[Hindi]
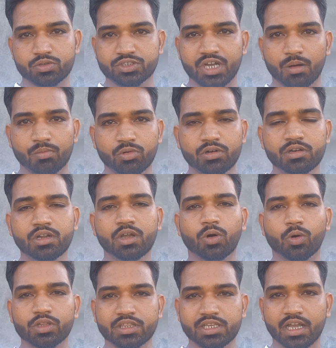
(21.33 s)
जामुन
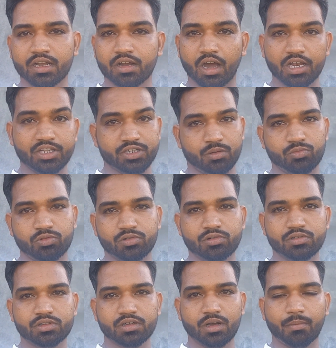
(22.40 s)
होती है काली जामुन
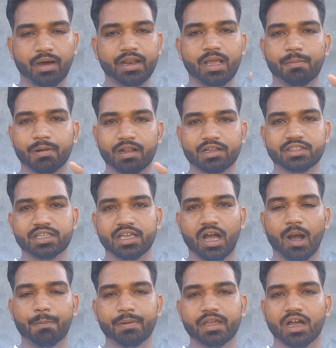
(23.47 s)
हमारे यहाँ पर लगती है
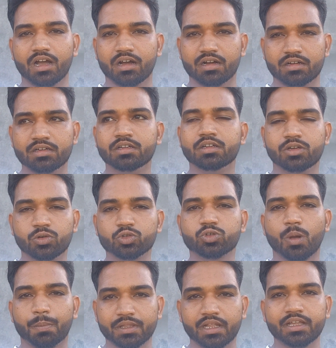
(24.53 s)
आपके यहाँ
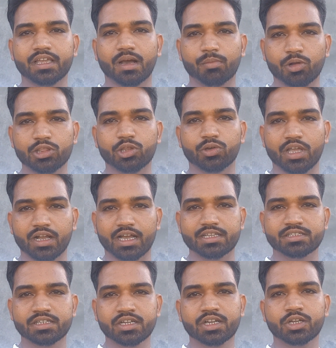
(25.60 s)
उसको पता नहीं क्या बोलते होंगे
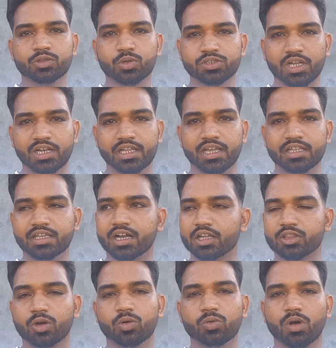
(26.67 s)
गाइज तो चलिए
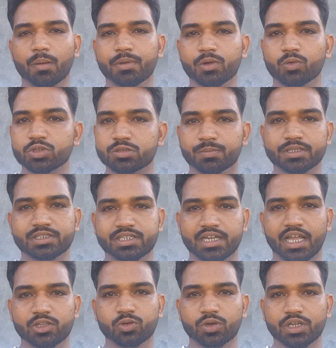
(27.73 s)
दिखाता हूँ अभी कुछ बच्चे
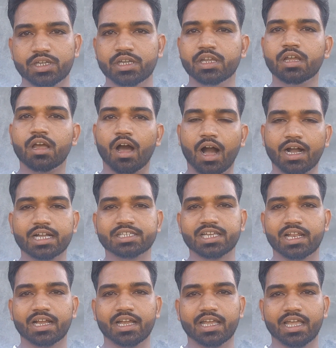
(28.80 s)
हैं जो कि आगे
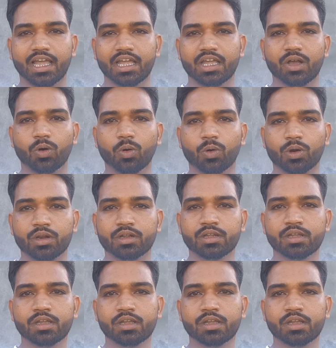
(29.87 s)
चले गए हैं और